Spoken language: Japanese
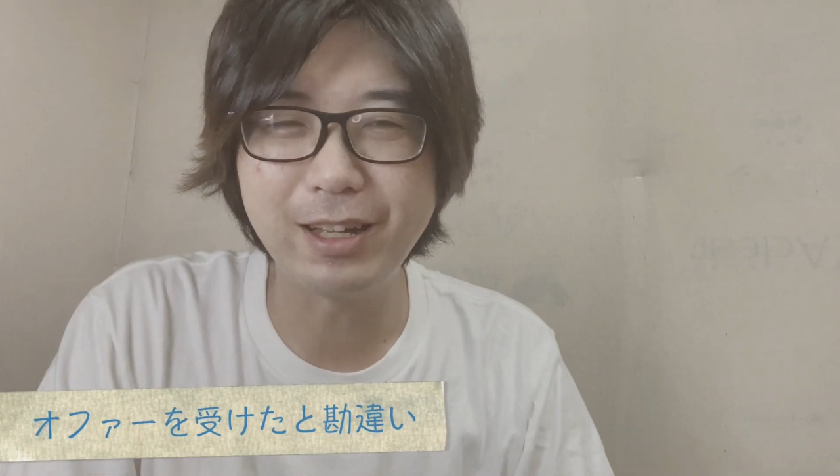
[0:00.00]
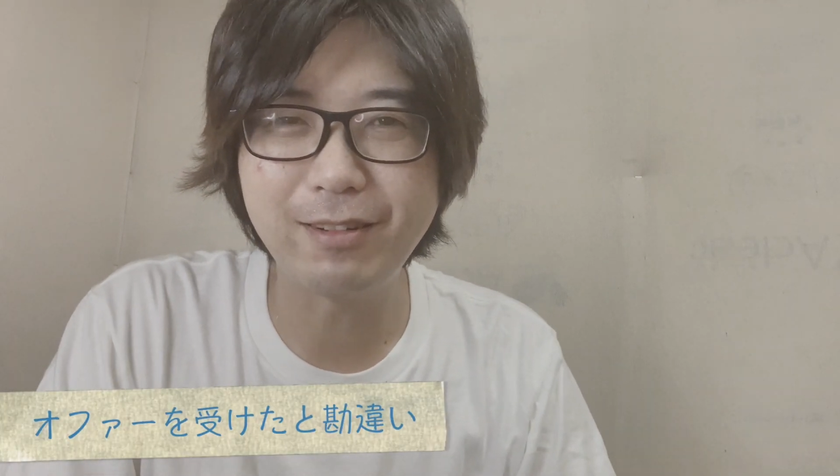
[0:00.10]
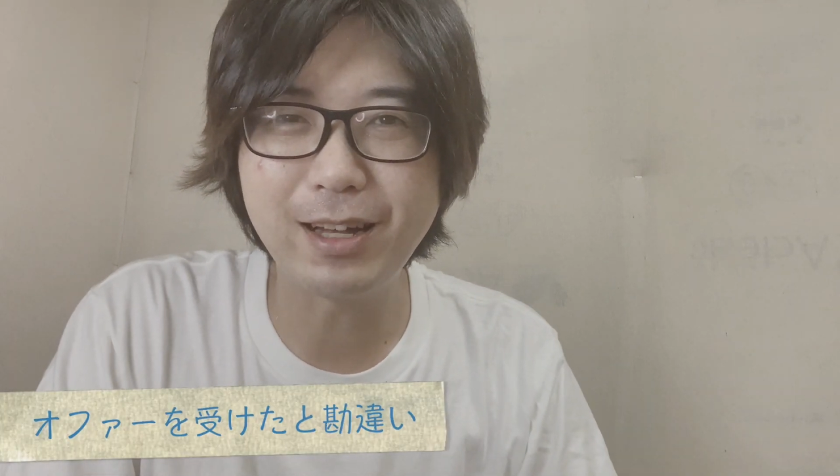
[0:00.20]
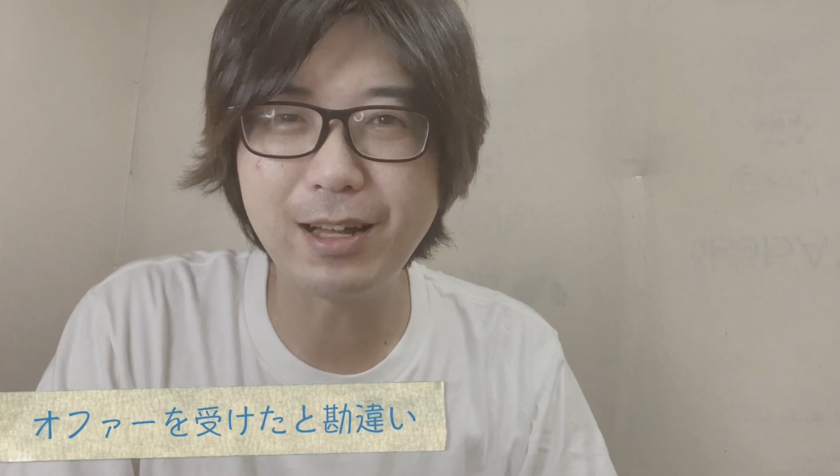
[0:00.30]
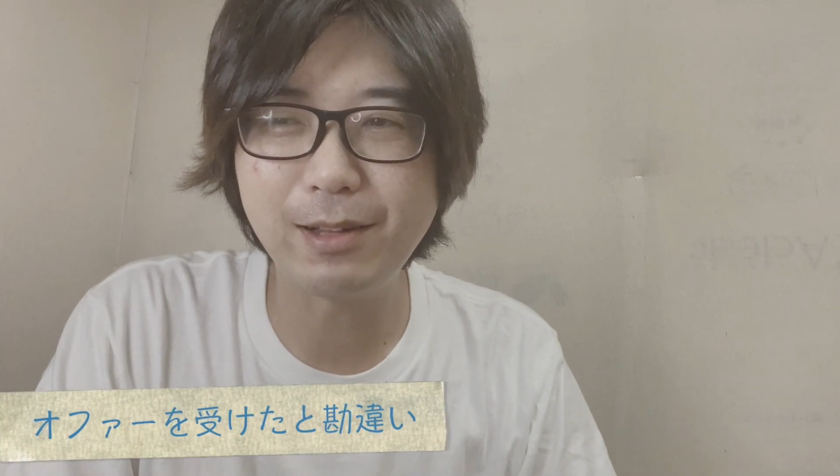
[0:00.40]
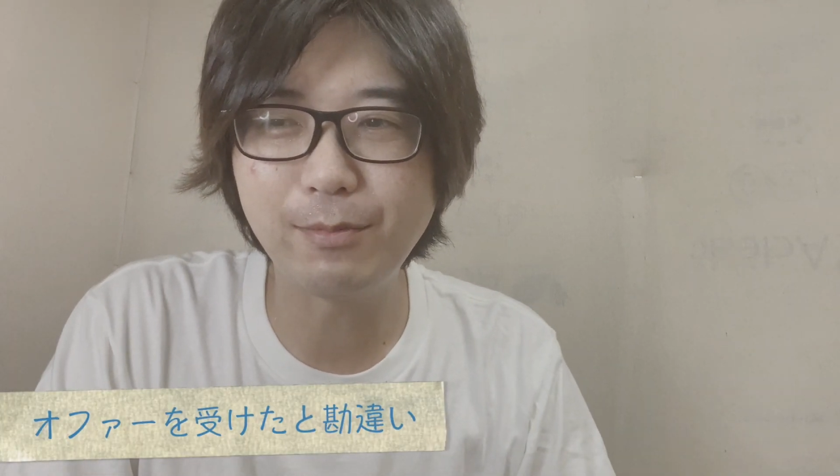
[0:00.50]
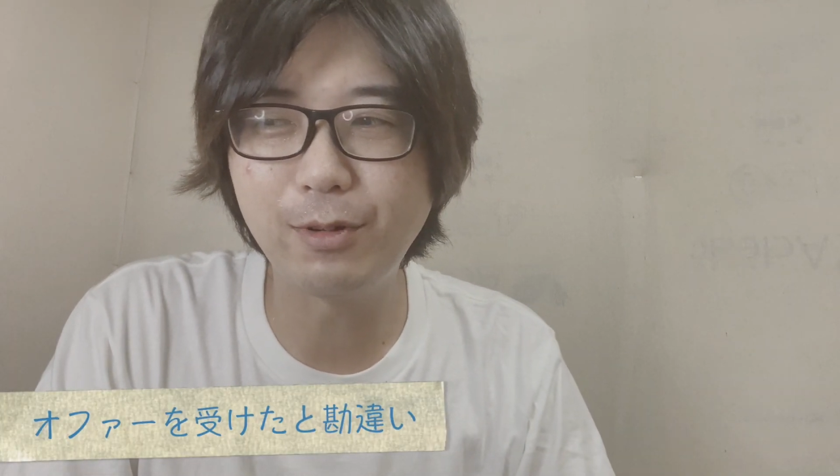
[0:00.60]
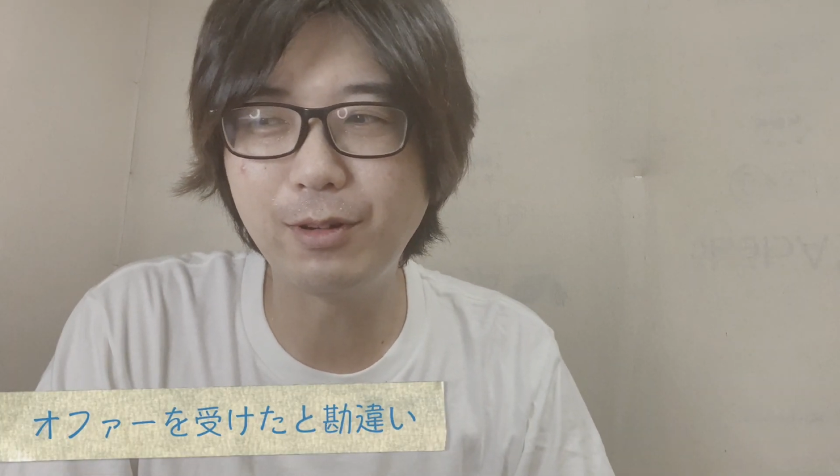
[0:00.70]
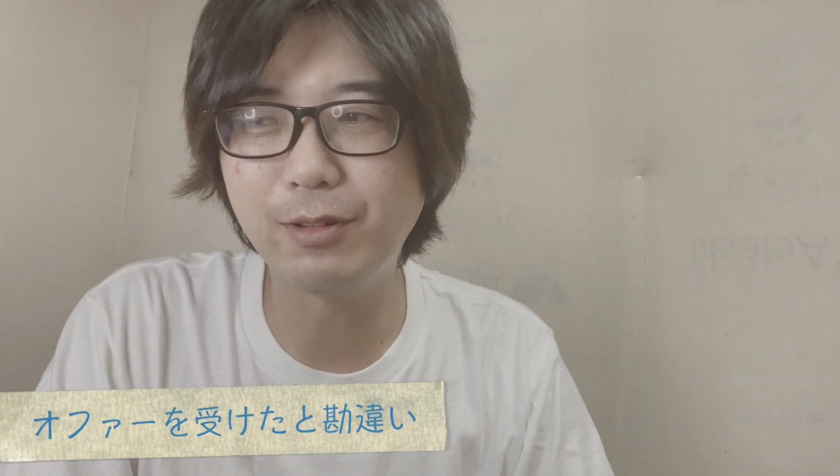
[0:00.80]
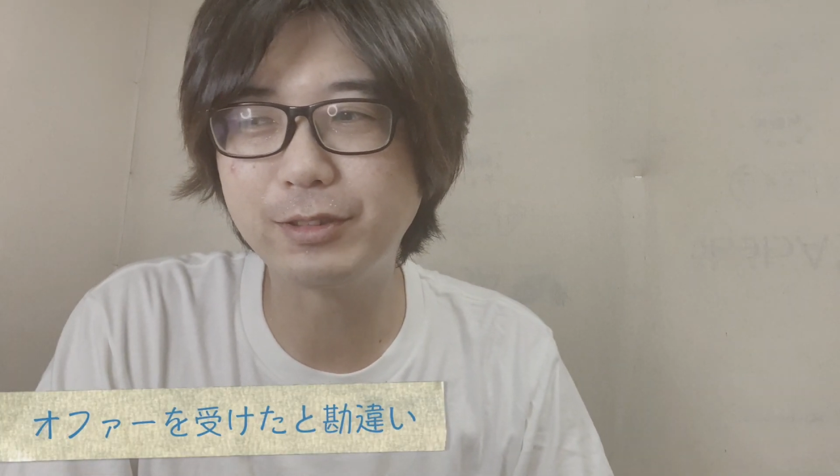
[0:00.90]
れは
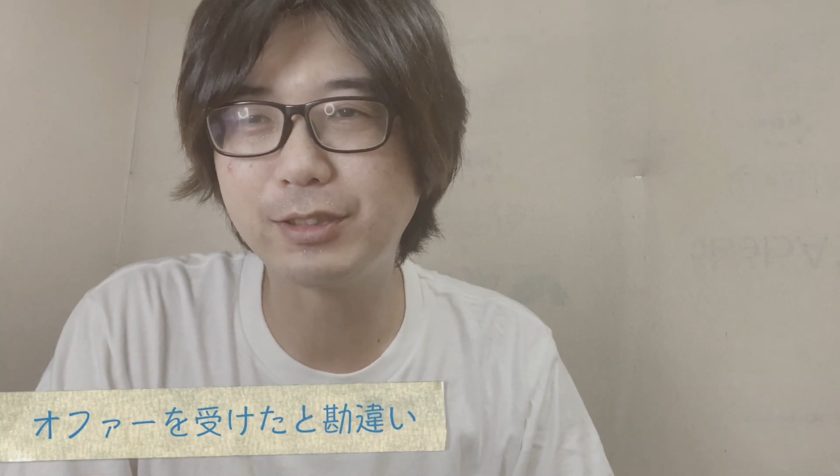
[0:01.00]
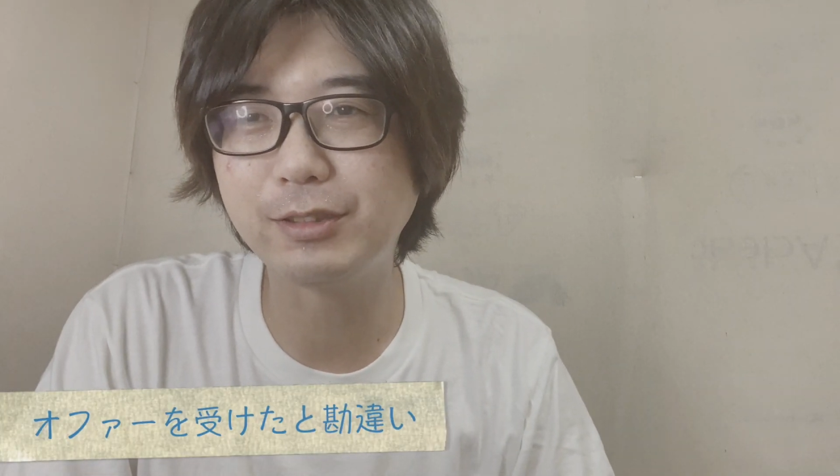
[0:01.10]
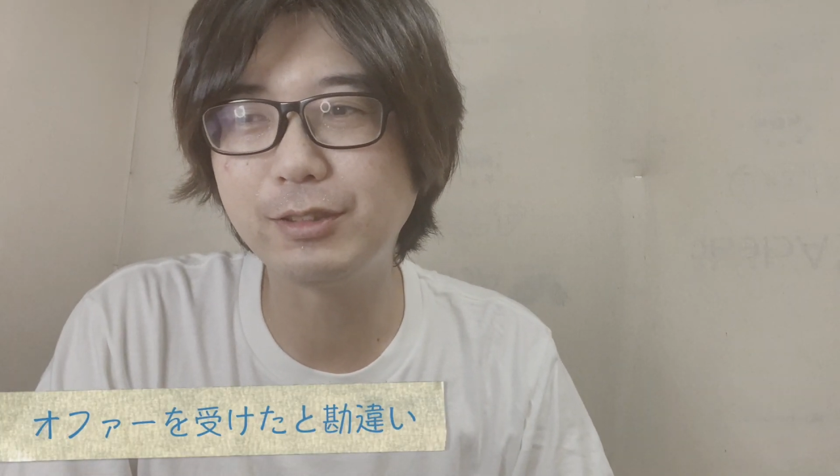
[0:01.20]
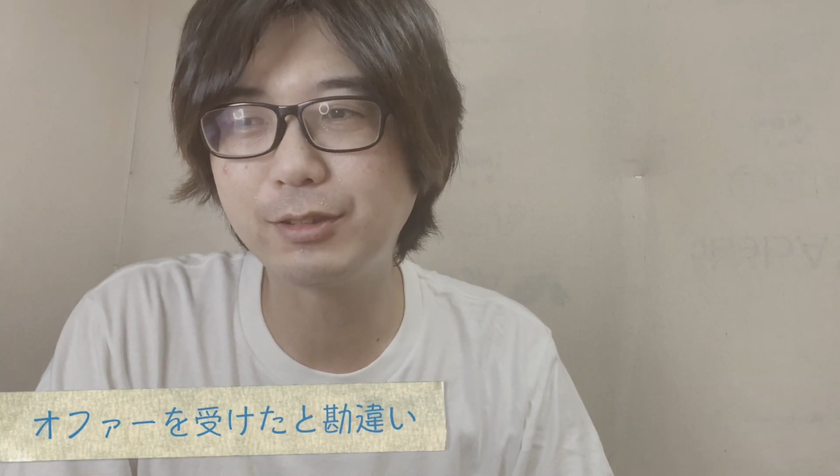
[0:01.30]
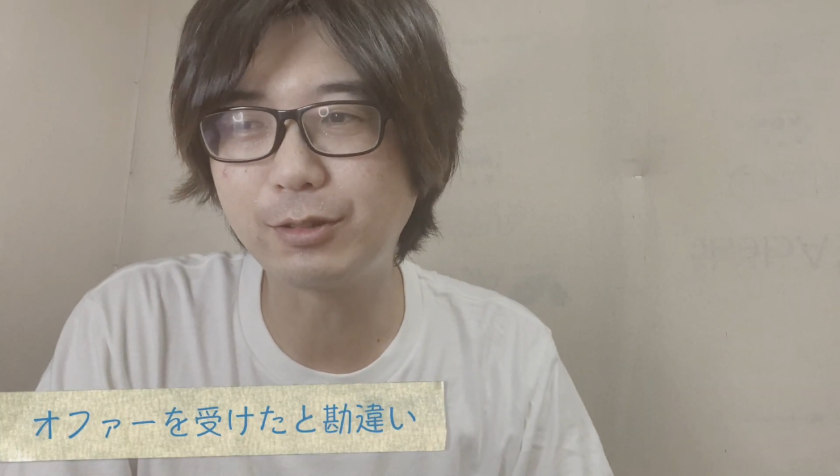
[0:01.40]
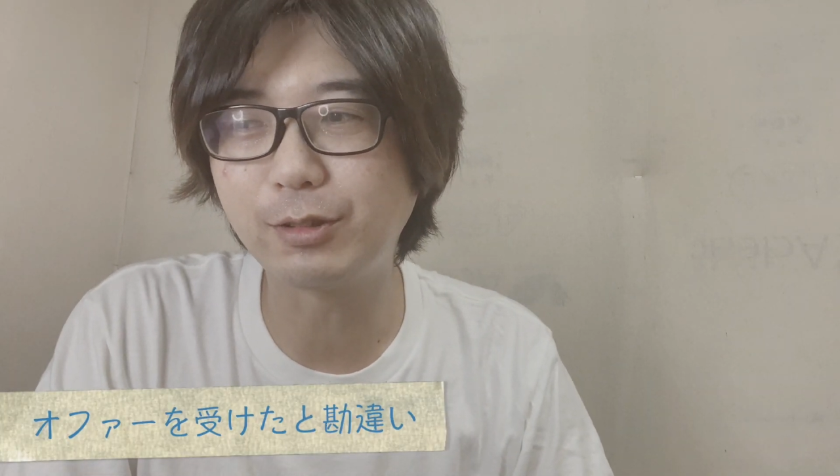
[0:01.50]
もうずっ